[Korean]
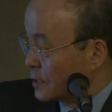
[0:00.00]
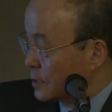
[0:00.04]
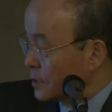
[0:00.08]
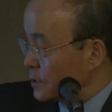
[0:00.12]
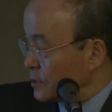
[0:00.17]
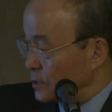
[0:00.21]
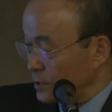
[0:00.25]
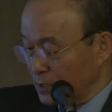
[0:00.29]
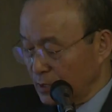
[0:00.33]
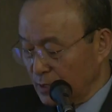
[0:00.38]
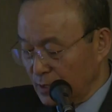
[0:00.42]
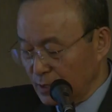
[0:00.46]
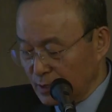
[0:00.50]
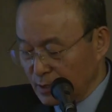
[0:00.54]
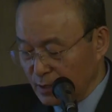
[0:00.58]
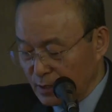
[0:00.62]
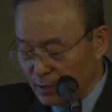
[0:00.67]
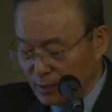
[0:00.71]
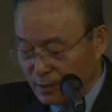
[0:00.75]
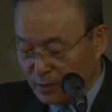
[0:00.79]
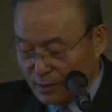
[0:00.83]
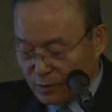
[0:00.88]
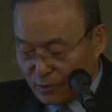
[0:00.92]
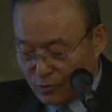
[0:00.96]
이런
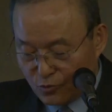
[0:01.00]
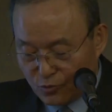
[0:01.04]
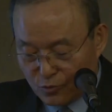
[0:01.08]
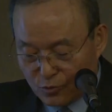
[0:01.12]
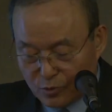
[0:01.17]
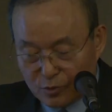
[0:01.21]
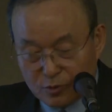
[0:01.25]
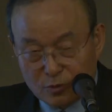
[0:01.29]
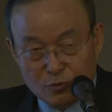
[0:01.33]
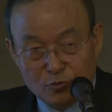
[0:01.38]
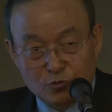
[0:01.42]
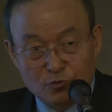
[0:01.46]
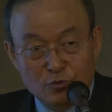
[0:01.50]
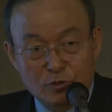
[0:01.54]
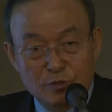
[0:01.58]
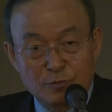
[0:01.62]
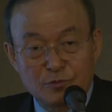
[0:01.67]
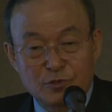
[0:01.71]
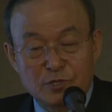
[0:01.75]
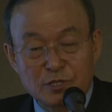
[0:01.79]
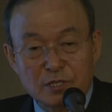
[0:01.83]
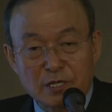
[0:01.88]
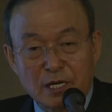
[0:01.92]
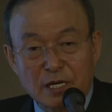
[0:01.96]
음,
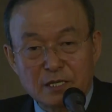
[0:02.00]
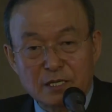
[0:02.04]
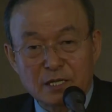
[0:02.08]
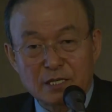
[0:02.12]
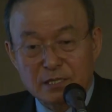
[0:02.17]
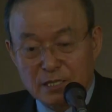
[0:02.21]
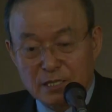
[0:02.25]
궁금증이 아니라